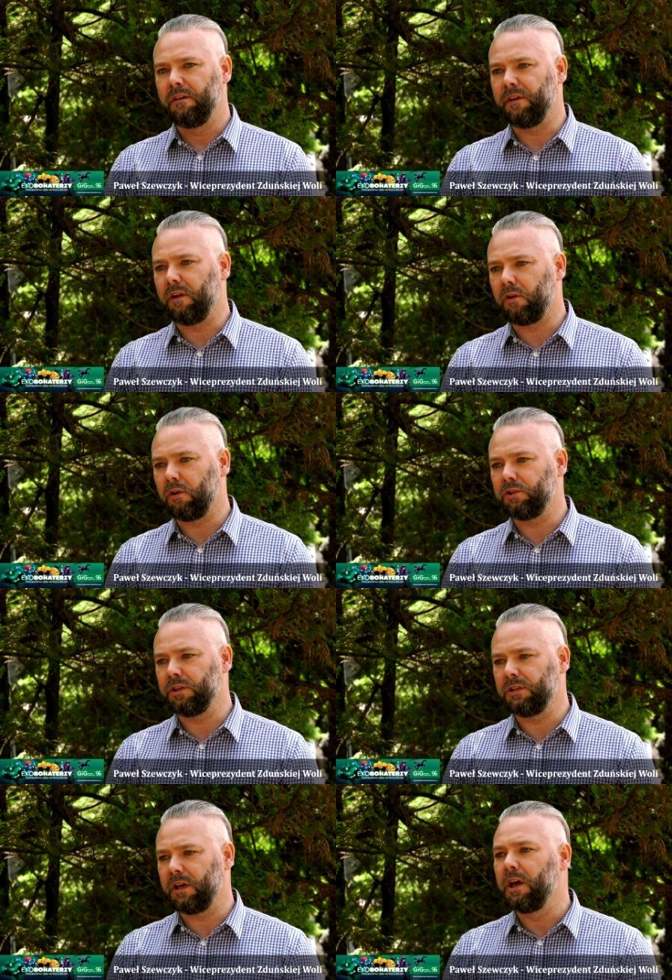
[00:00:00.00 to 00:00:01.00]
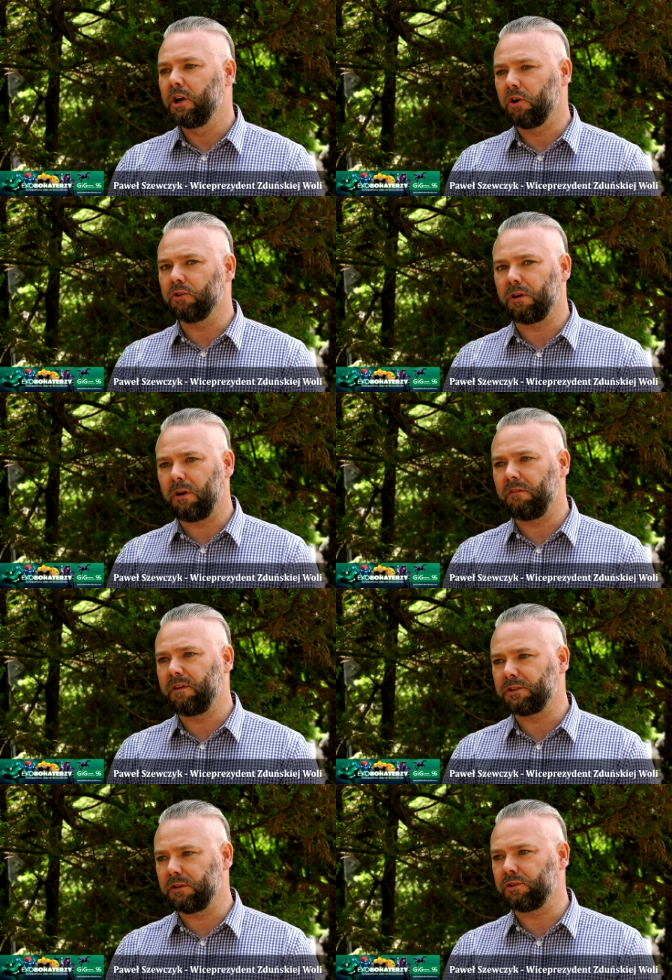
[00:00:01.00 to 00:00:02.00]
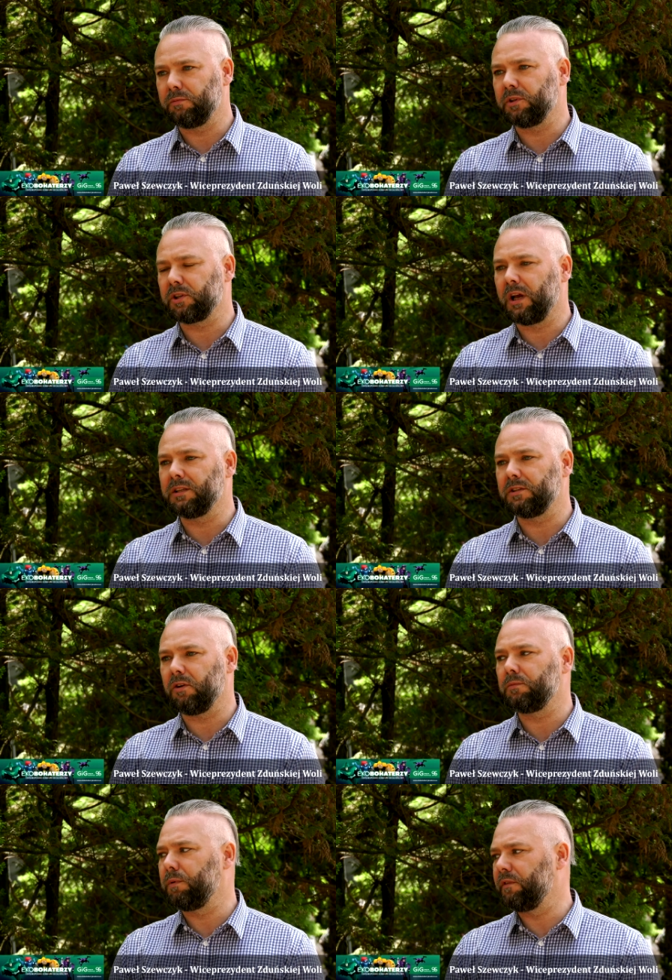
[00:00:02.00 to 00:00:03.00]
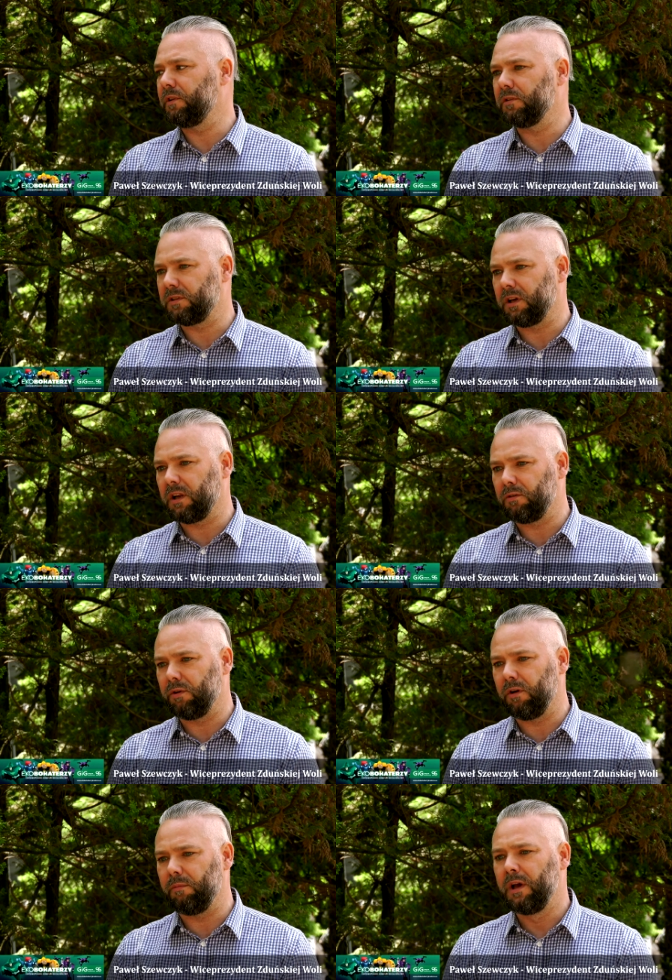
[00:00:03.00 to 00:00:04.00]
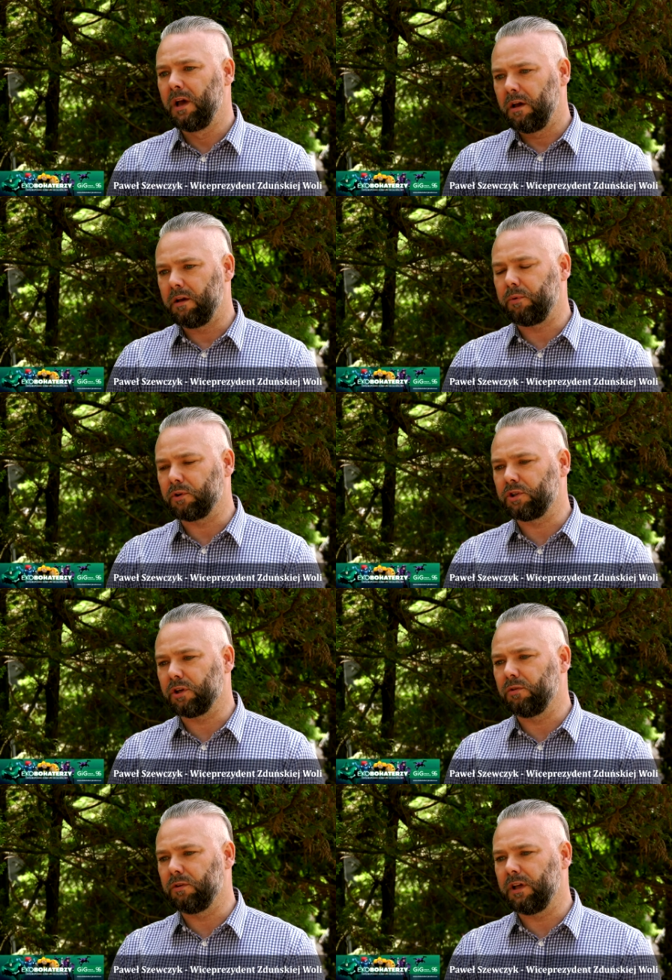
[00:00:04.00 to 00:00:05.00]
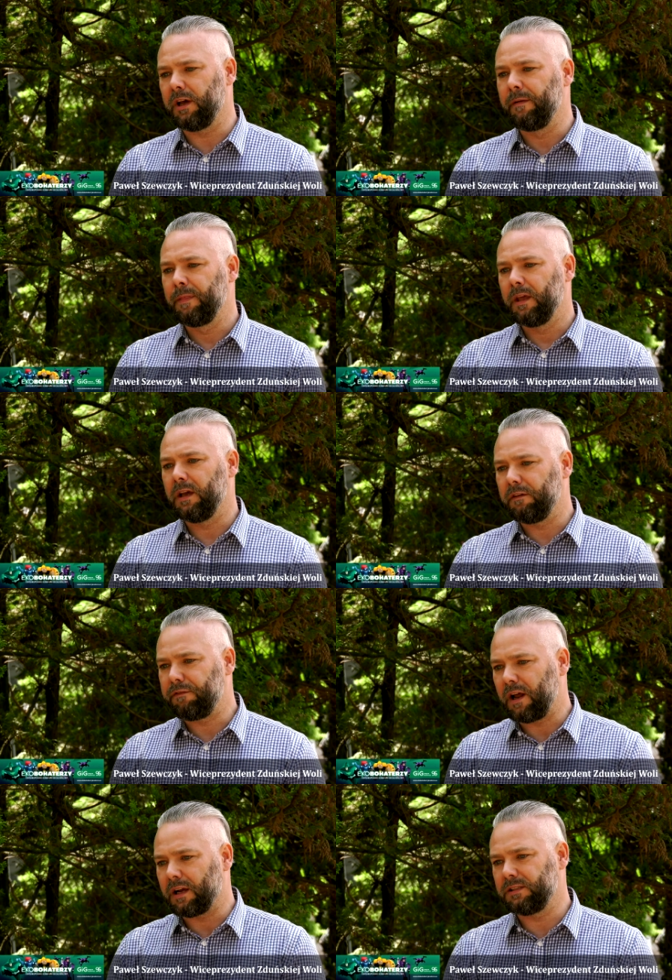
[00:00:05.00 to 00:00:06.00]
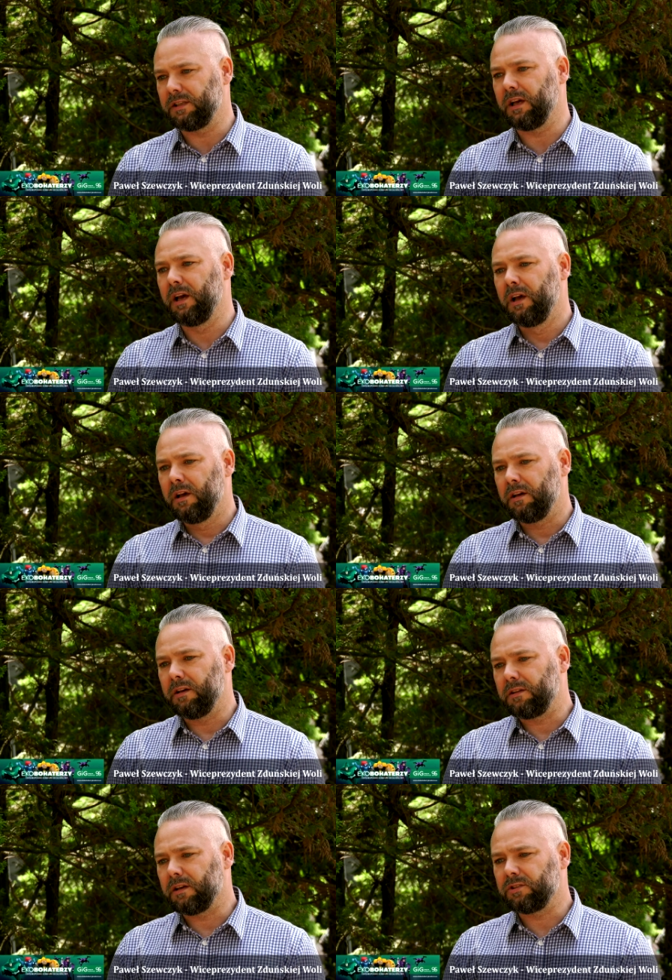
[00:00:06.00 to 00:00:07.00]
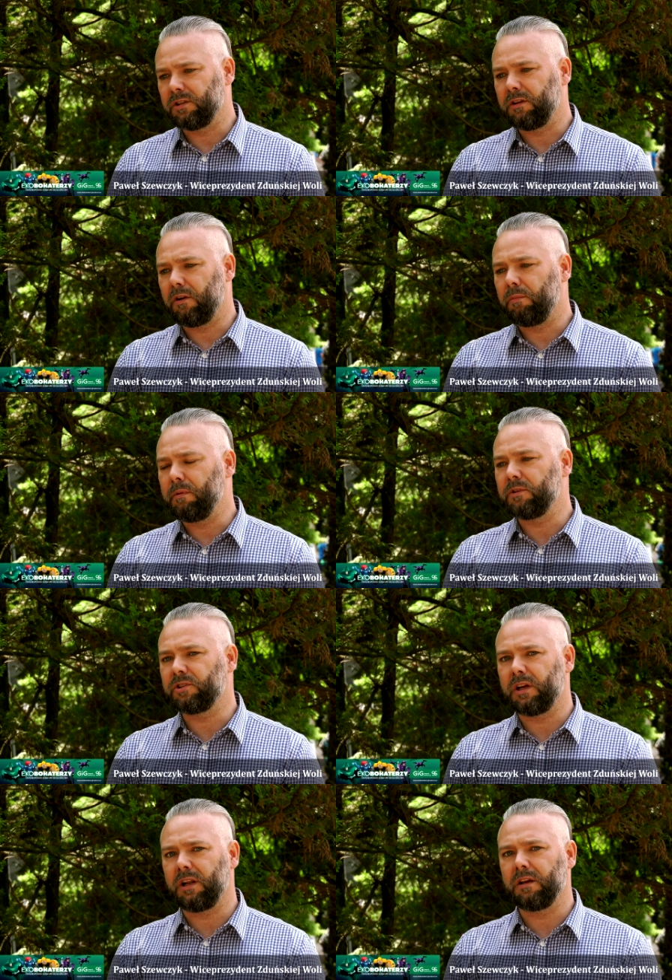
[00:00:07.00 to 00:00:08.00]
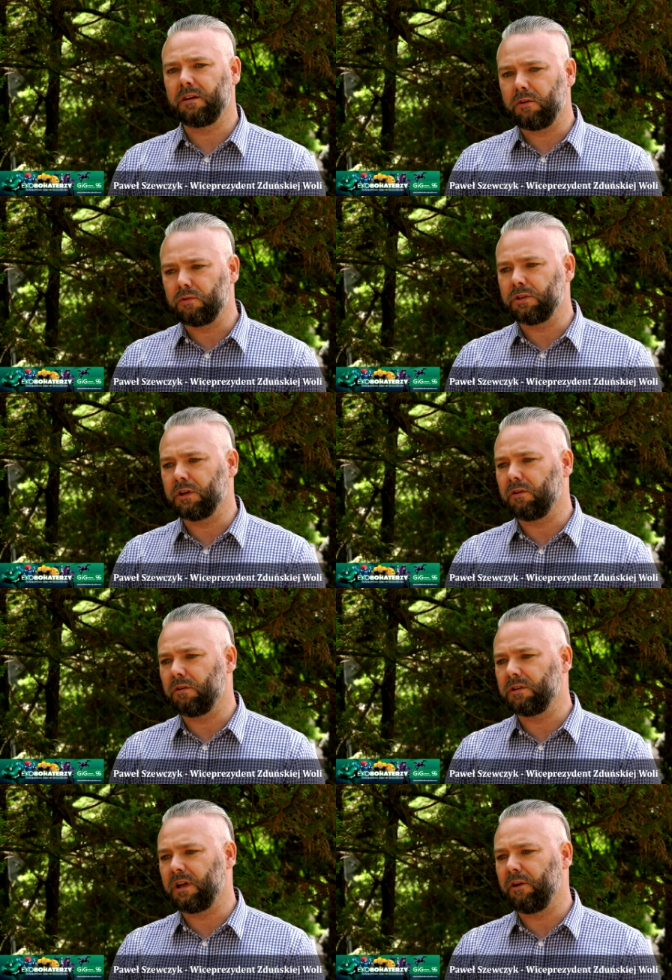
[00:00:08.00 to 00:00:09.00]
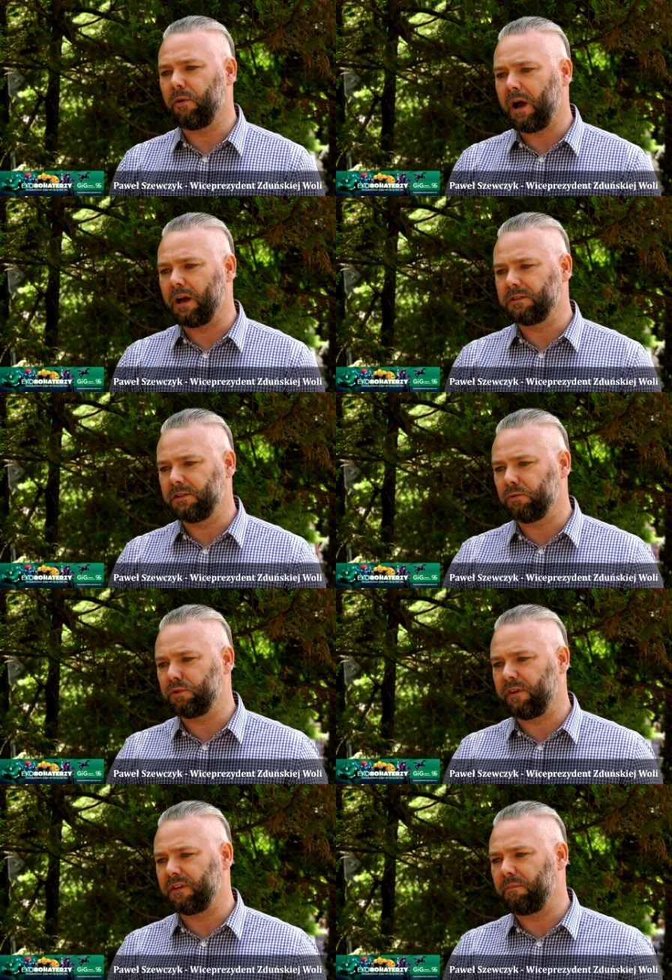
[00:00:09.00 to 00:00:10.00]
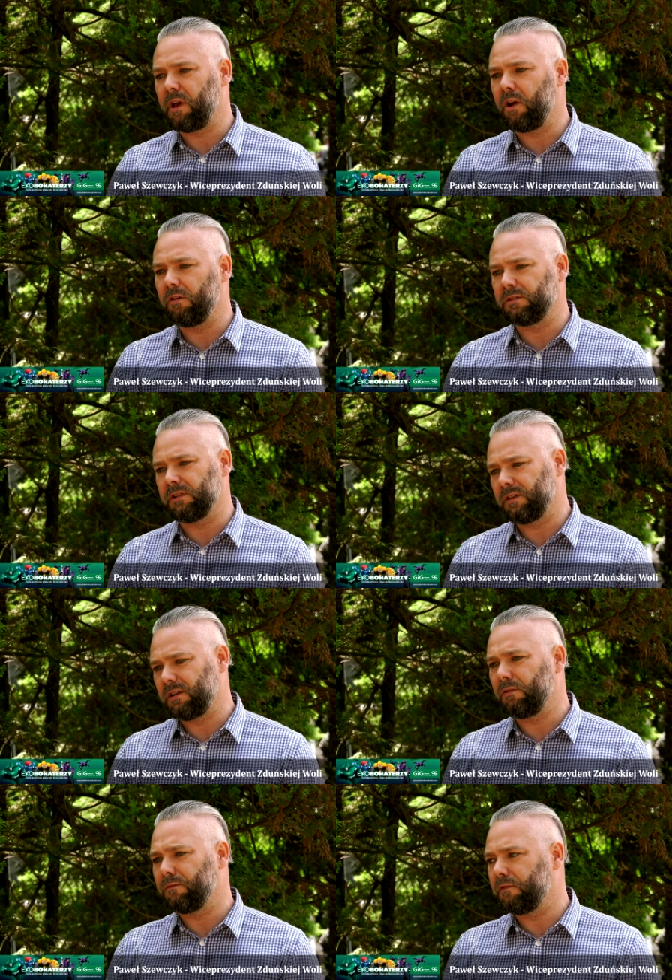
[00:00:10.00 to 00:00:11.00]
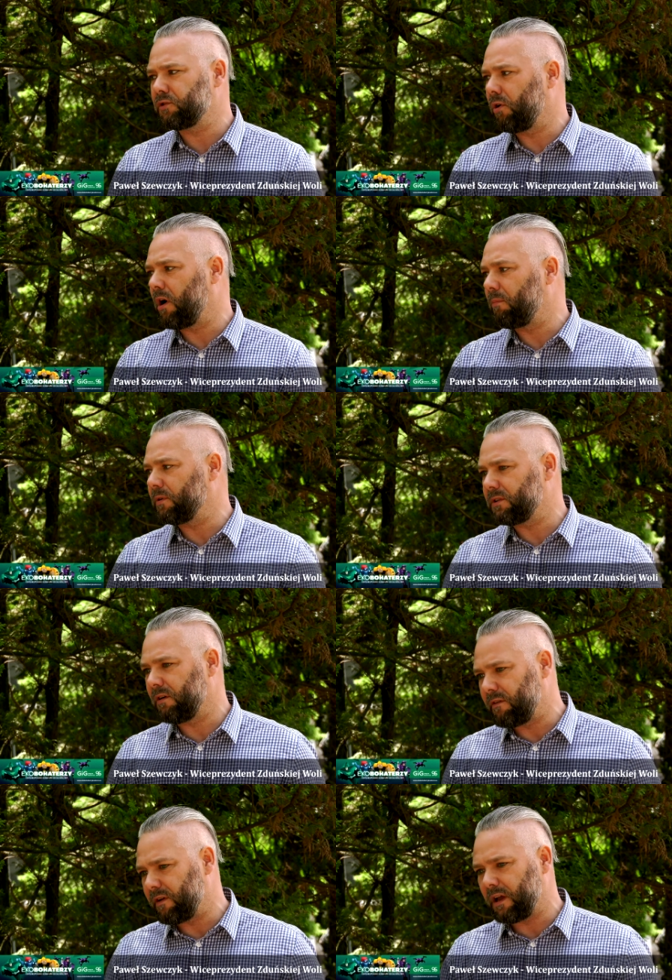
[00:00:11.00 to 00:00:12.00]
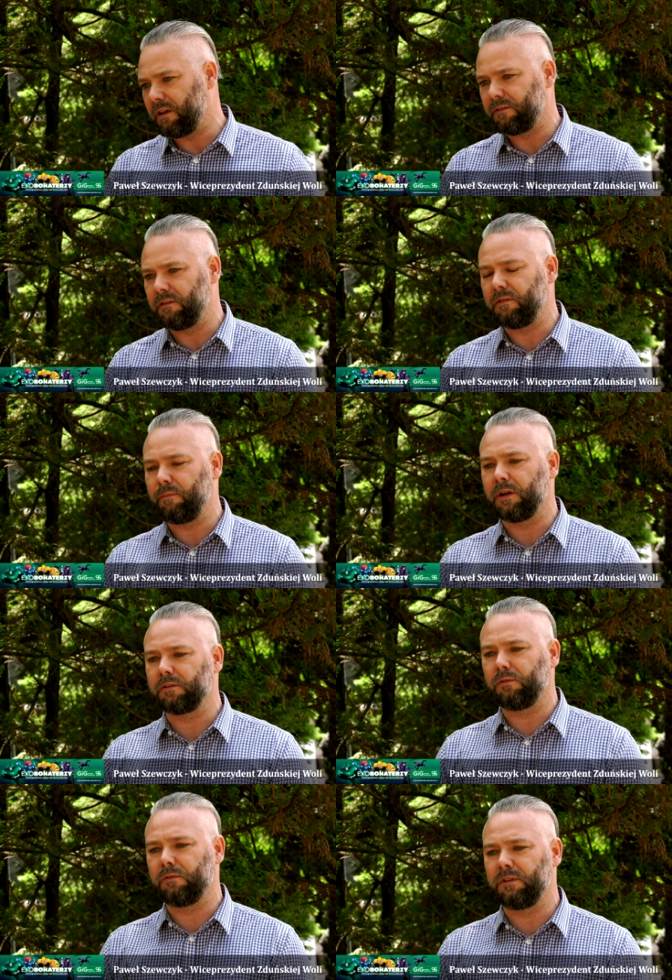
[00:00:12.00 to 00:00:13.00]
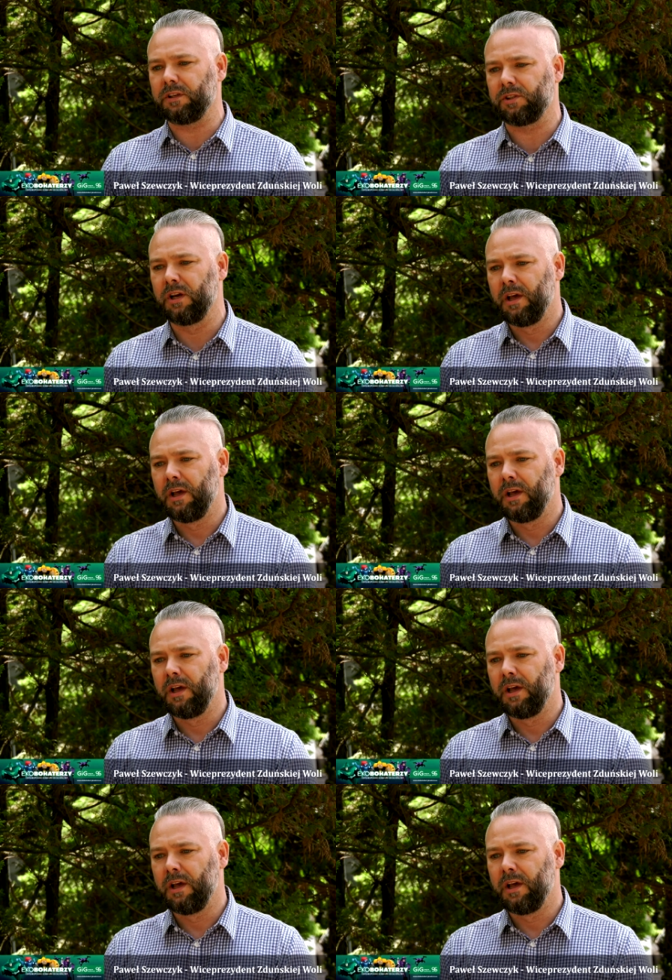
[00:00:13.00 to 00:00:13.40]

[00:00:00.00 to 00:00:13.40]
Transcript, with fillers: wielorodzinnej kontrolować to, czy mieszkańcy odpowiednio segregują e, poszczególne e, frakcje. E, także robimy szereg różnego rodzaju akcji uświadamiających, zarówno w szkołach podstawowych, jak i w tym wypadku również